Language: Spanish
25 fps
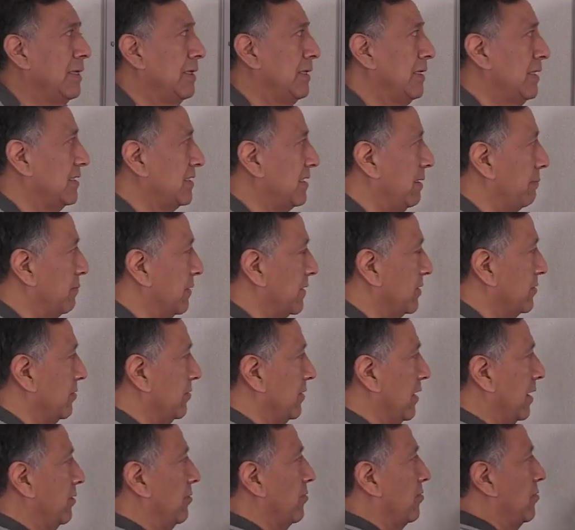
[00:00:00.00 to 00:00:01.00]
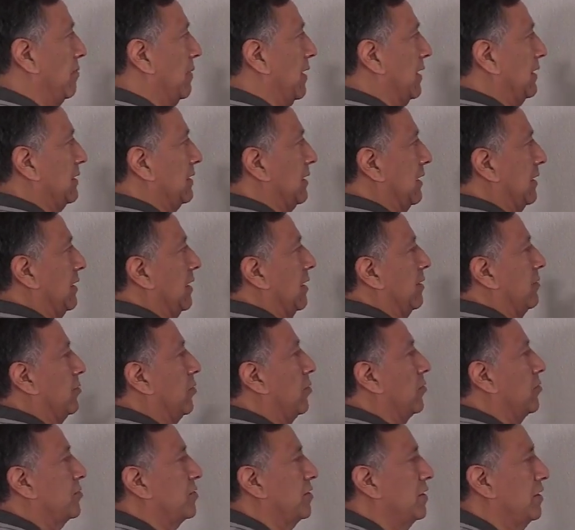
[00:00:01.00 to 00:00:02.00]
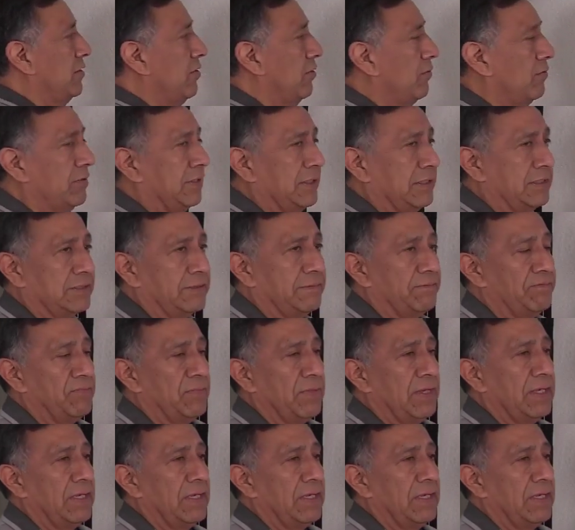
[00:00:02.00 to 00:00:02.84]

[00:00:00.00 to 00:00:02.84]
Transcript: y esta persona normal tiene dos riñones,